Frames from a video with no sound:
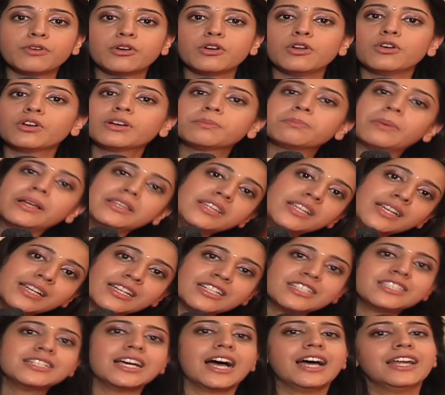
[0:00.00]
वो लोग
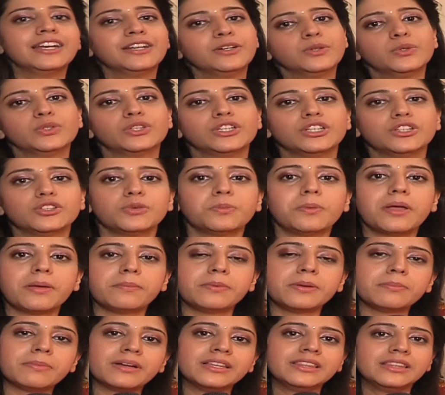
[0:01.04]
मंदिर ही जा रहे होते तो
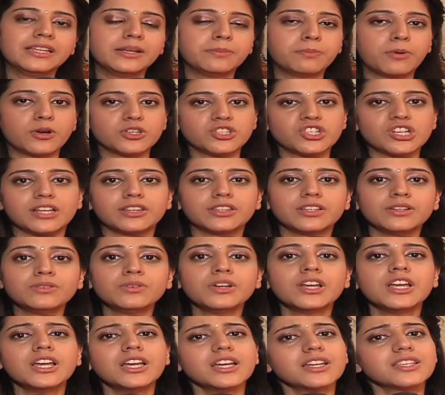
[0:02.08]
मैं भी मंदिर पहुँच जाती हूँ